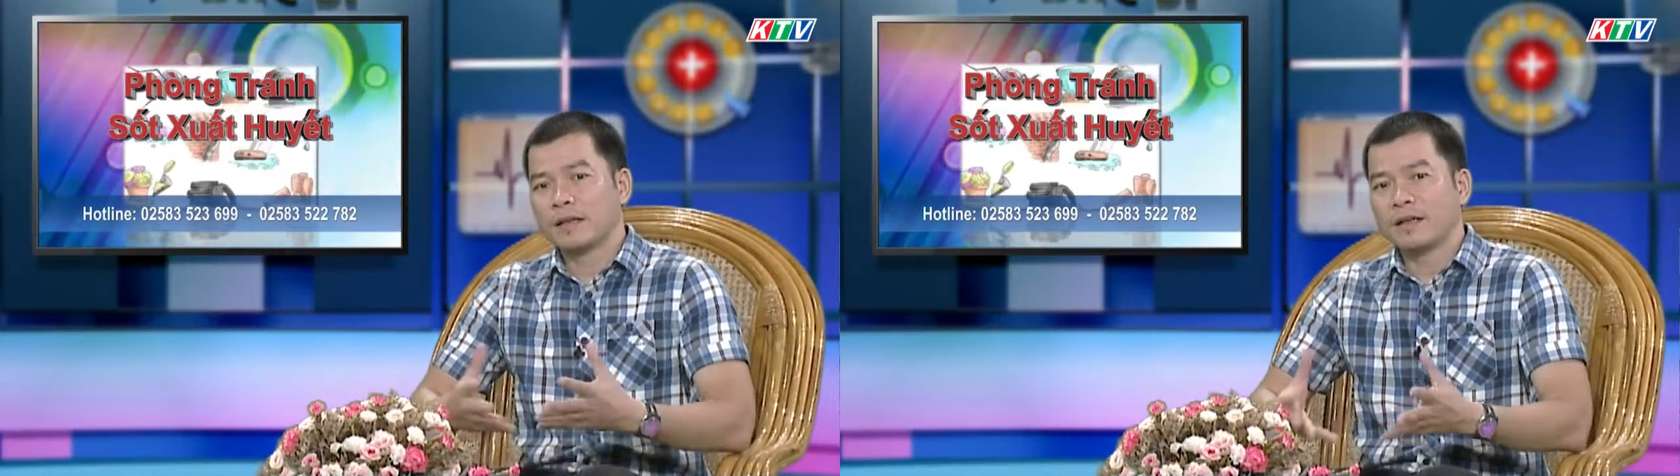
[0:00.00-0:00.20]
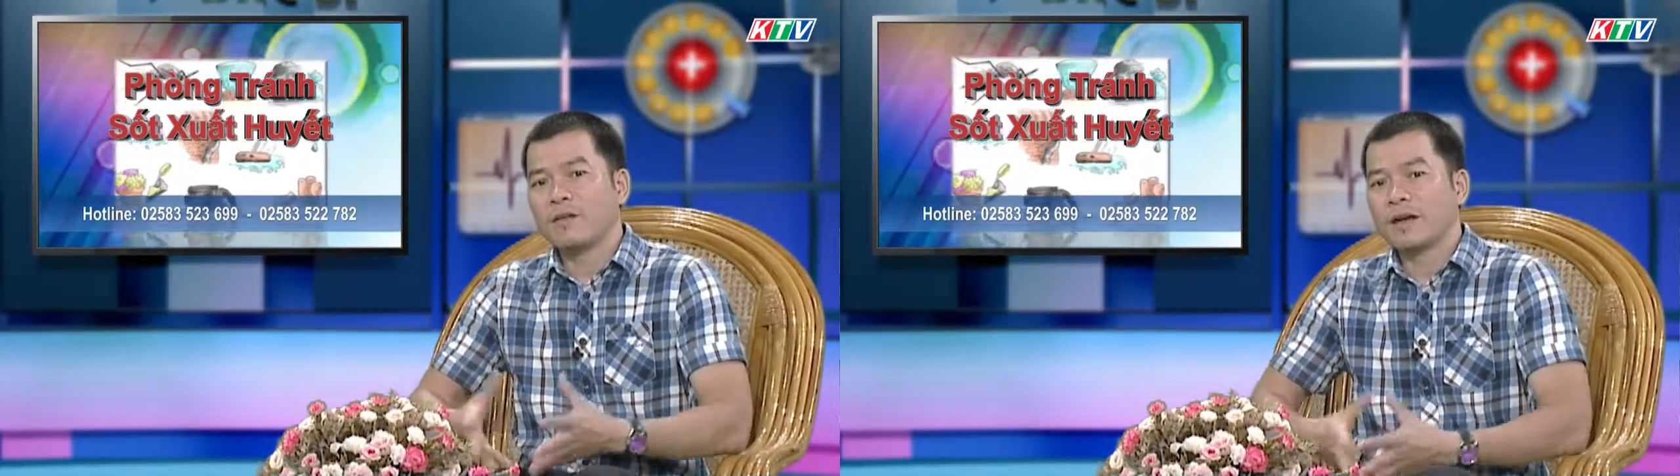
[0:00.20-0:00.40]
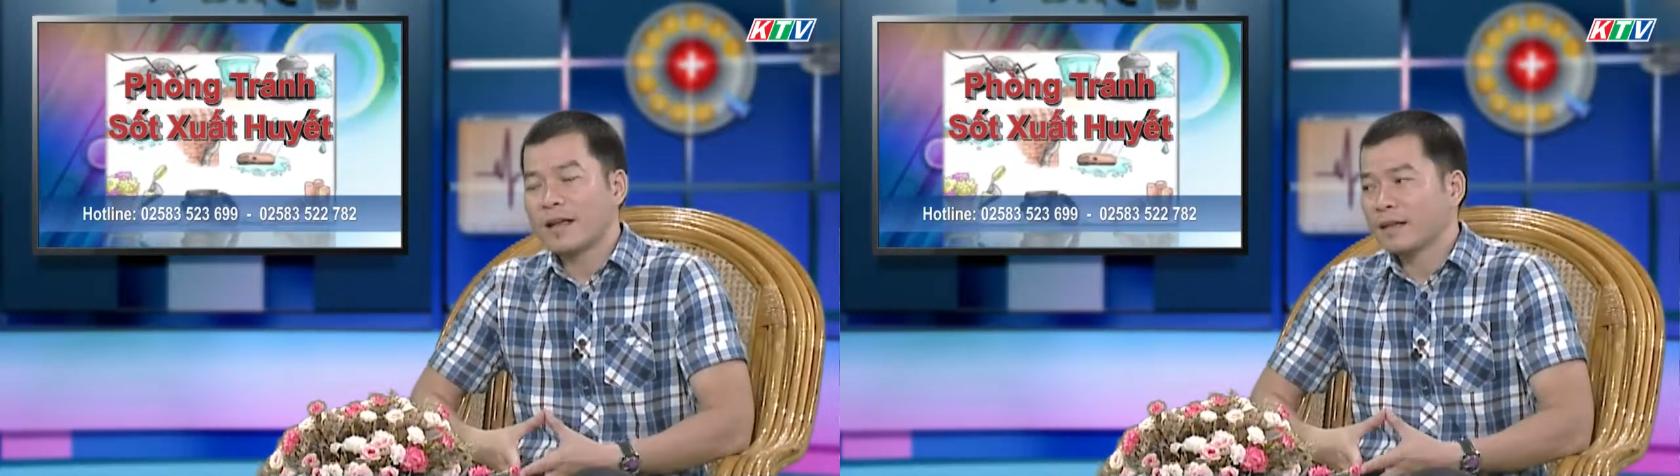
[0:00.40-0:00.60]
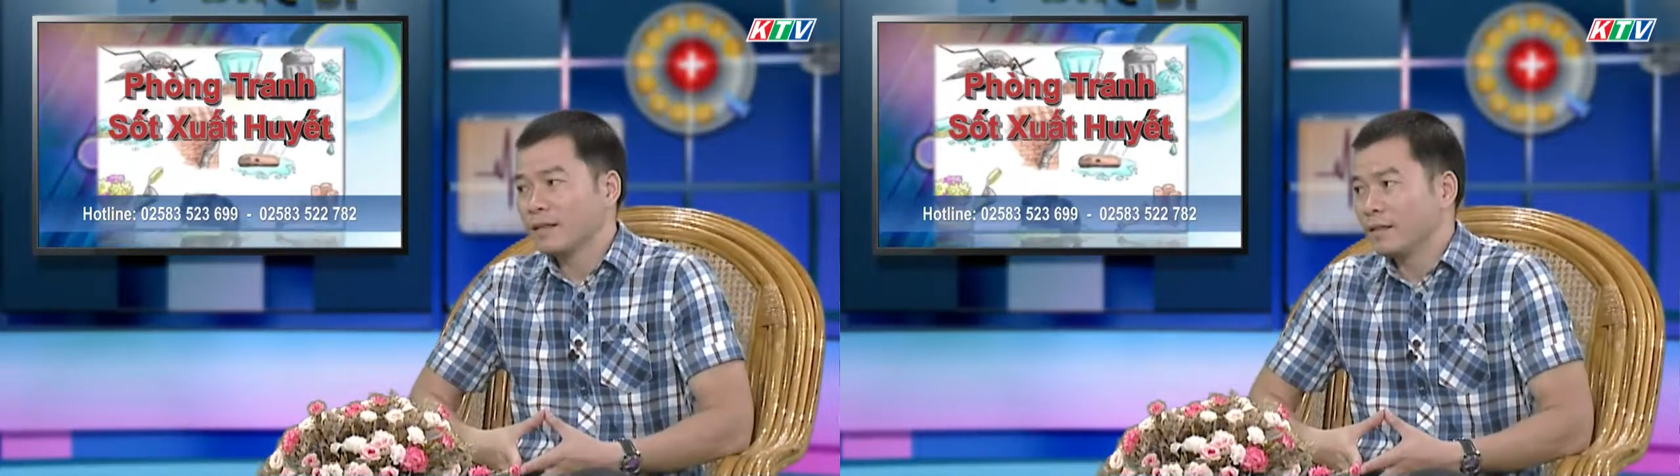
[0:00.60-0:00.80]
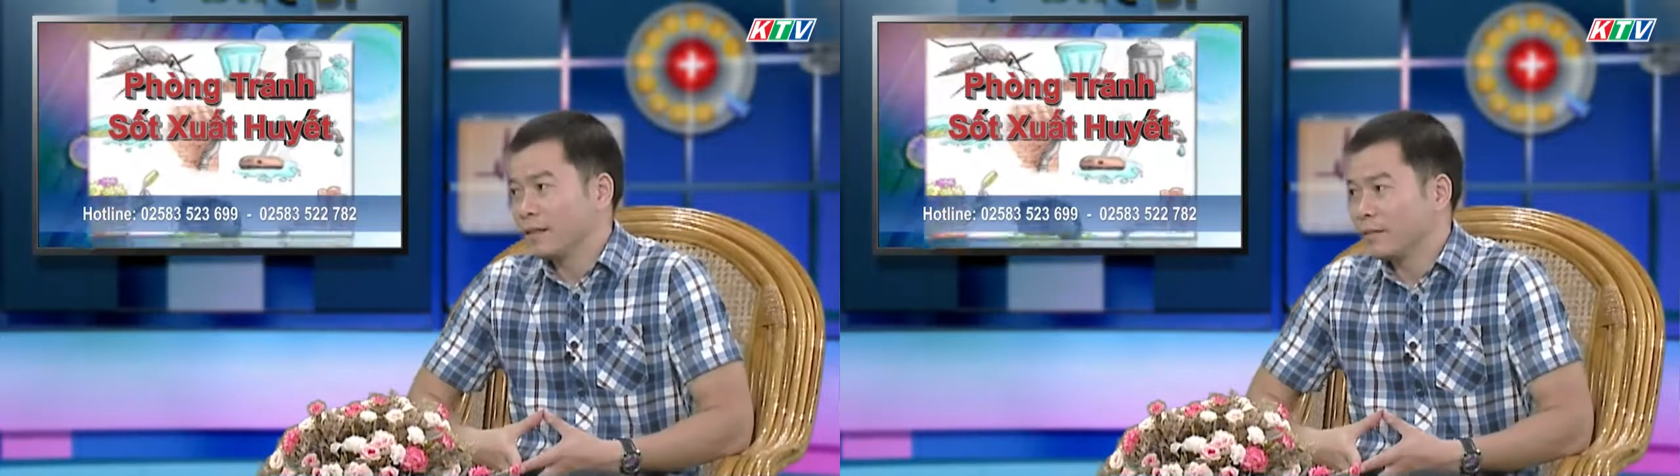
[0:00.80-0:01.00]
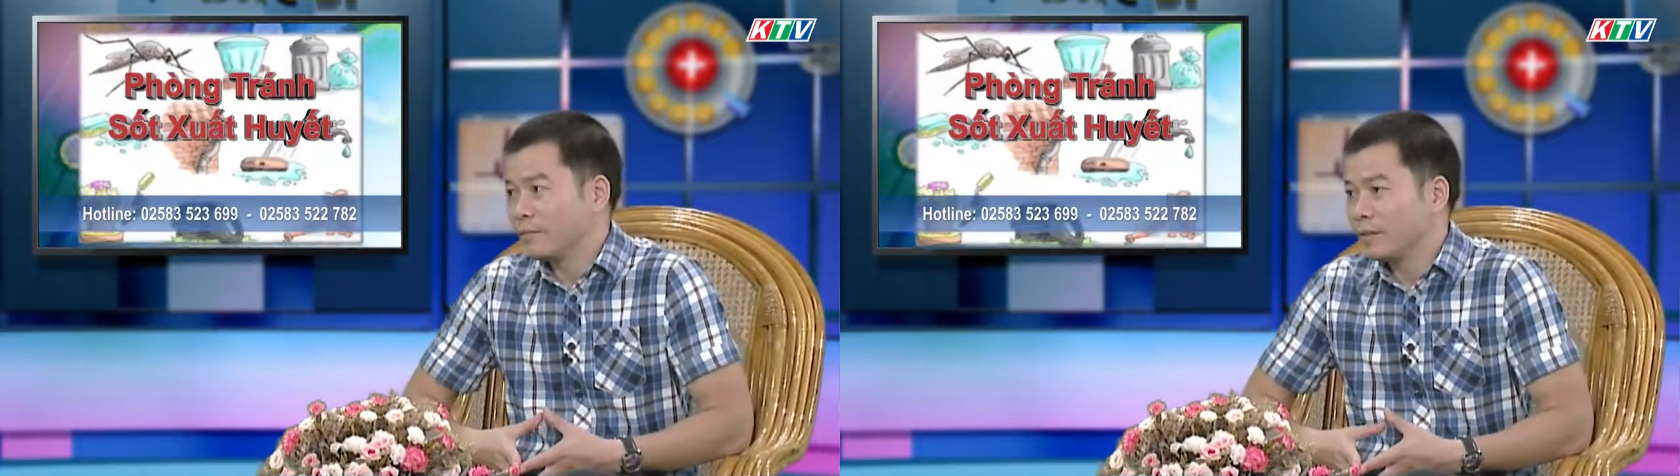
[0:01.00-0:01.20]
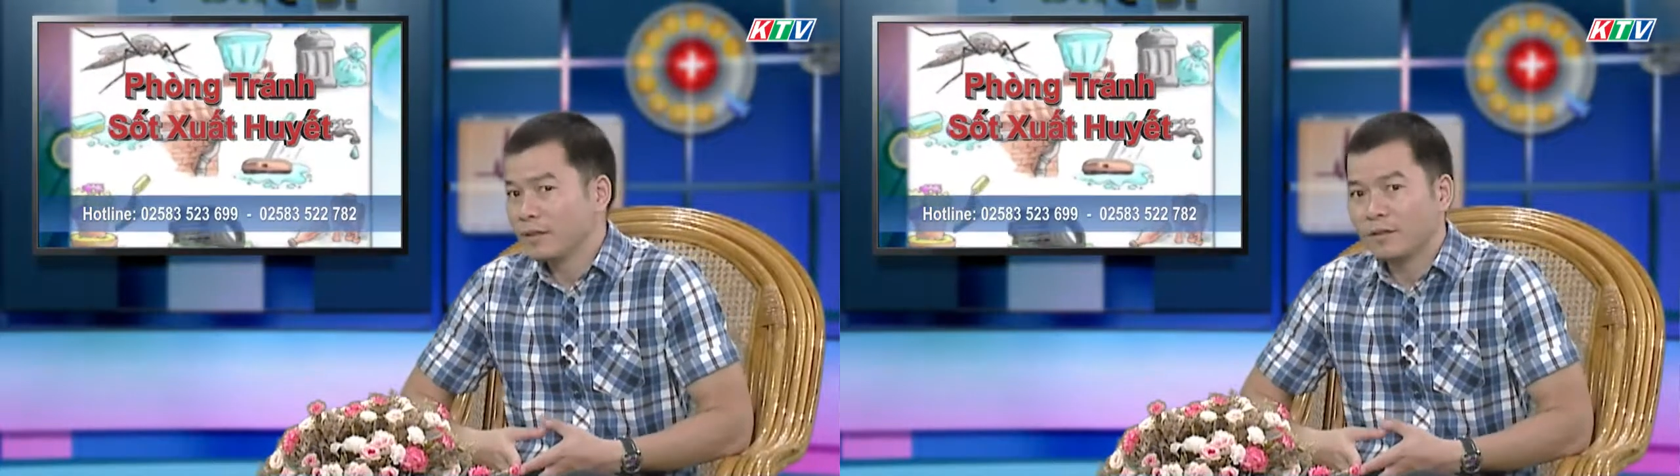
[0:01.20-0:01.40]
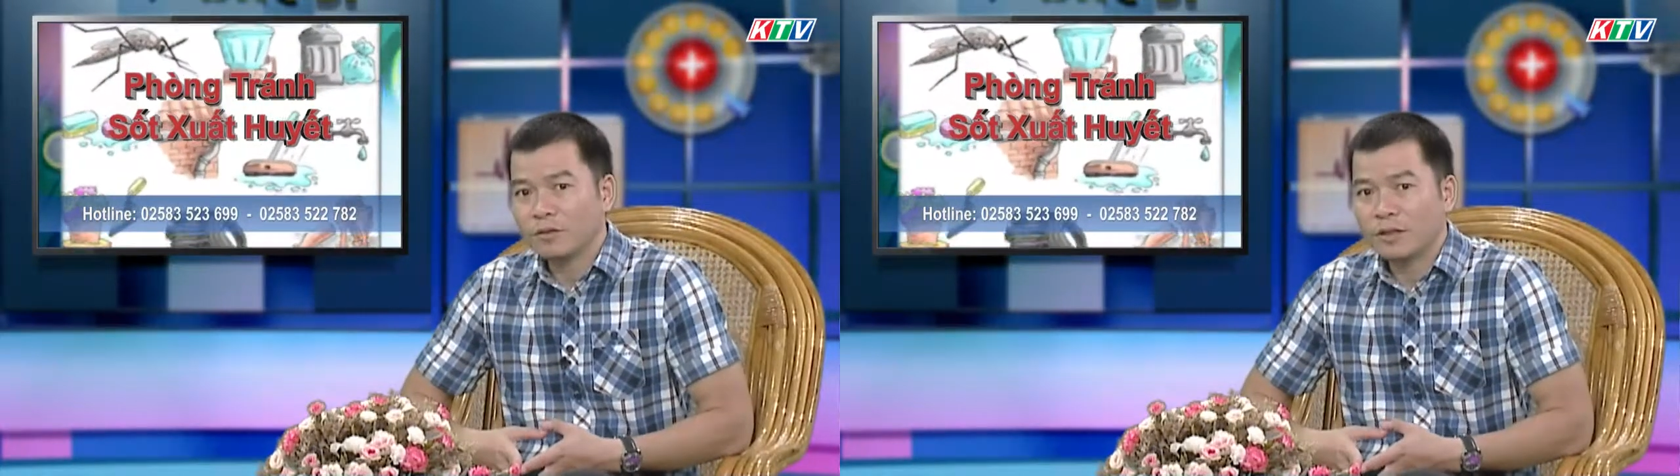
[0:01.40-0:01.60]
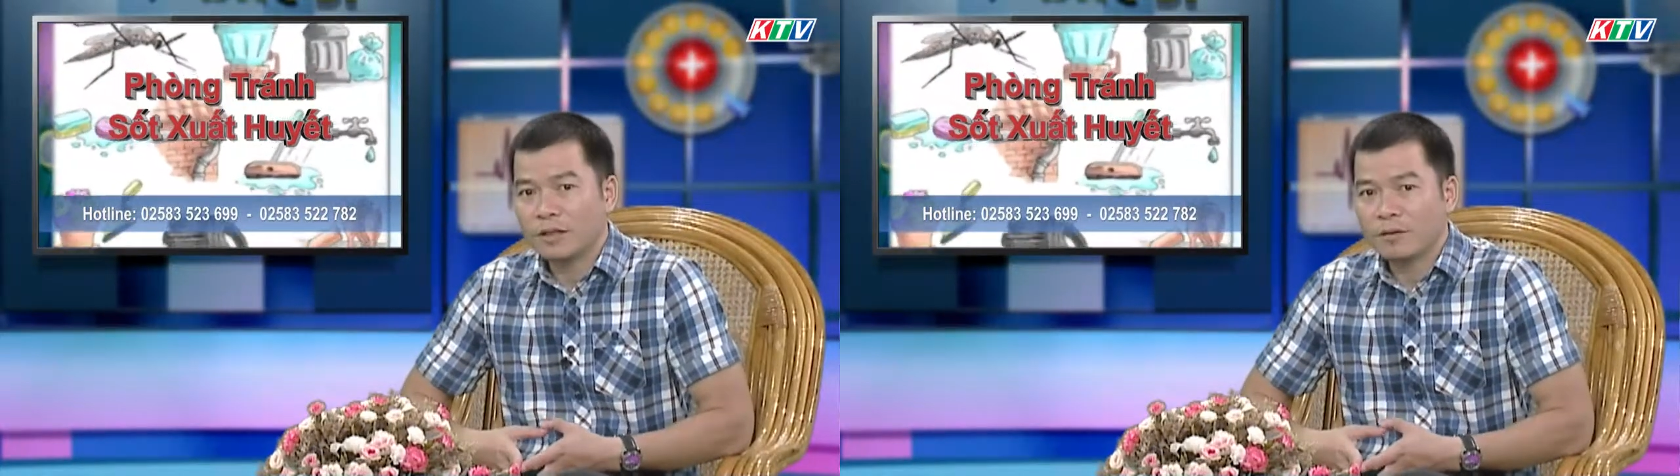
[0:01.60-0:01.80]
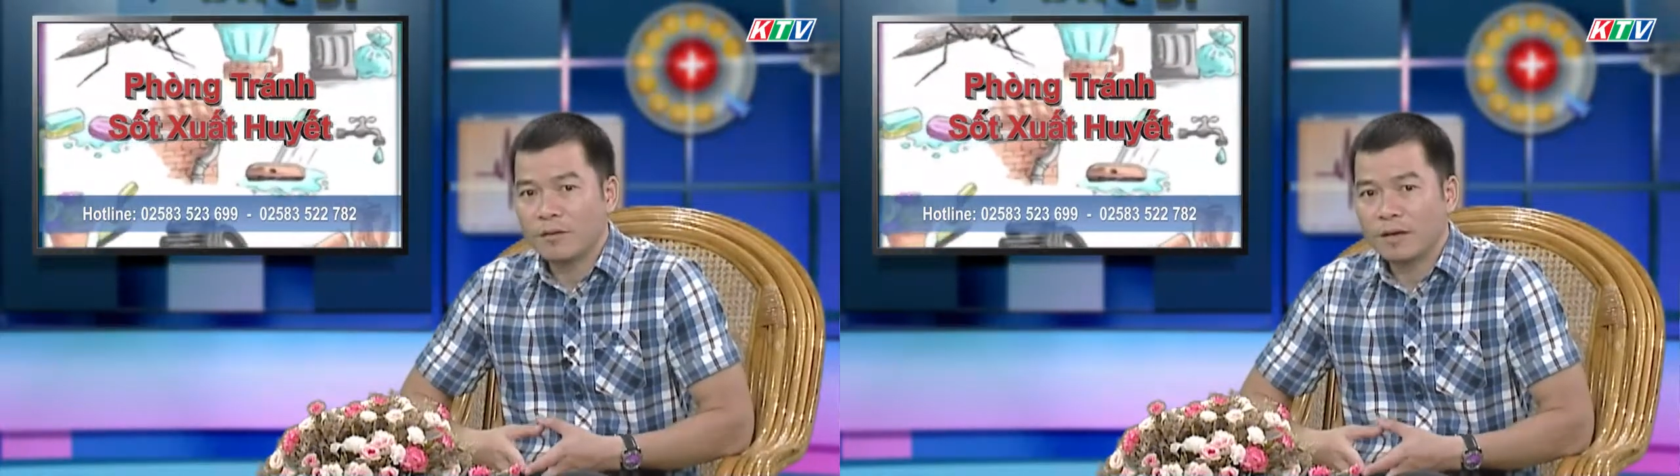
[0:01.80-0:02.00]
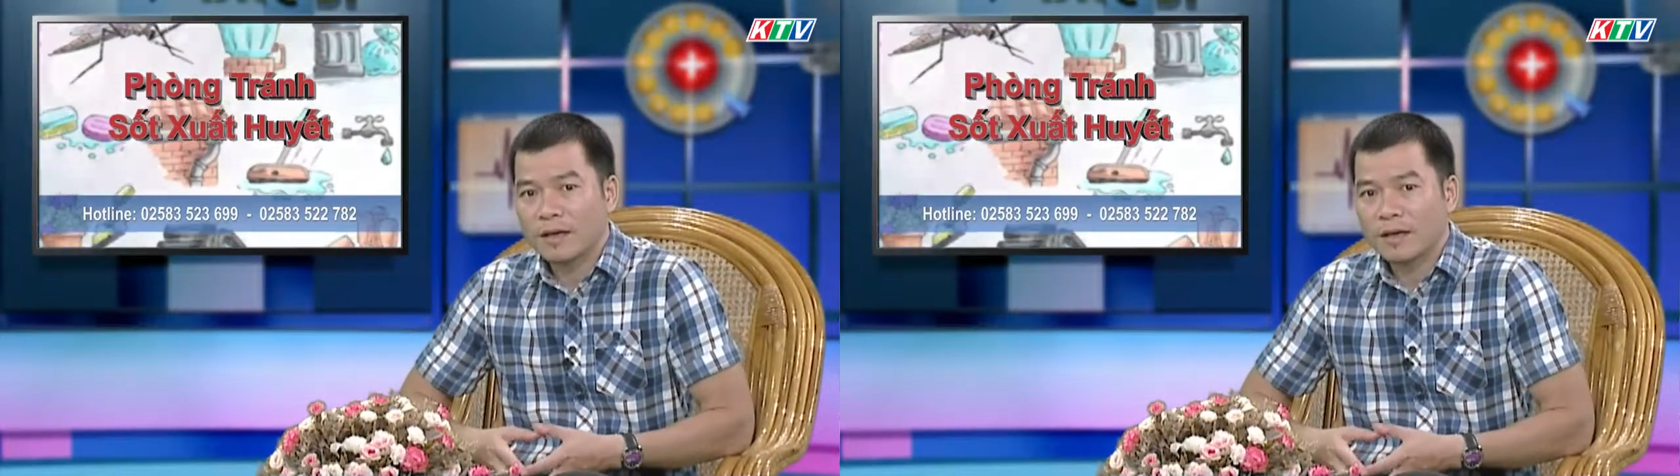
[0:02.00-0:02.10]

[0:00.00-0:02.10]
Khánh Hòa đang thử nghiệm với sự hỗ trợ của